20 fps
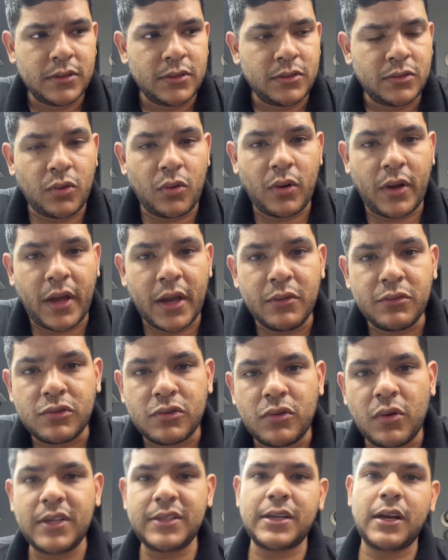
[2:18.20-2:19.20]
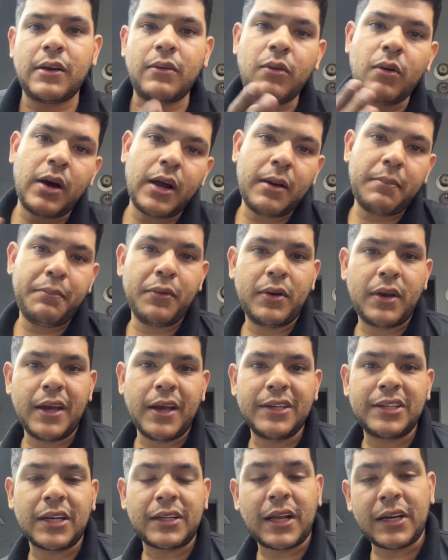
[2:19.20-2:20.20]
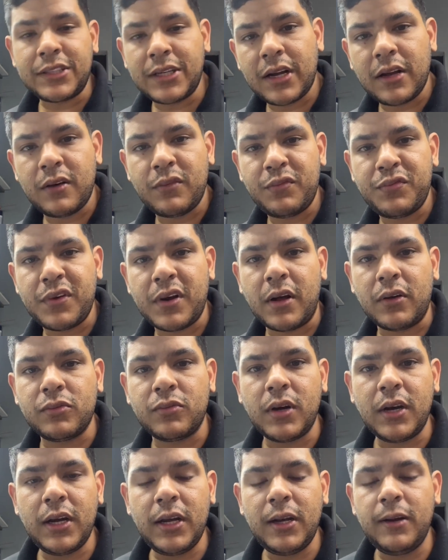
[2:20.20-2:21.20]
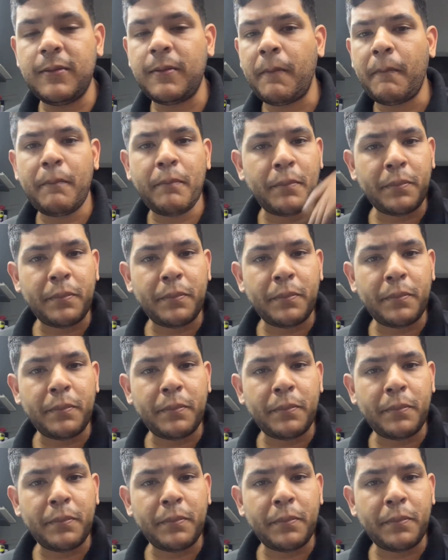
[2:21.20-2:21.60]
troquei os dois agora, porque já está chegando o final do ano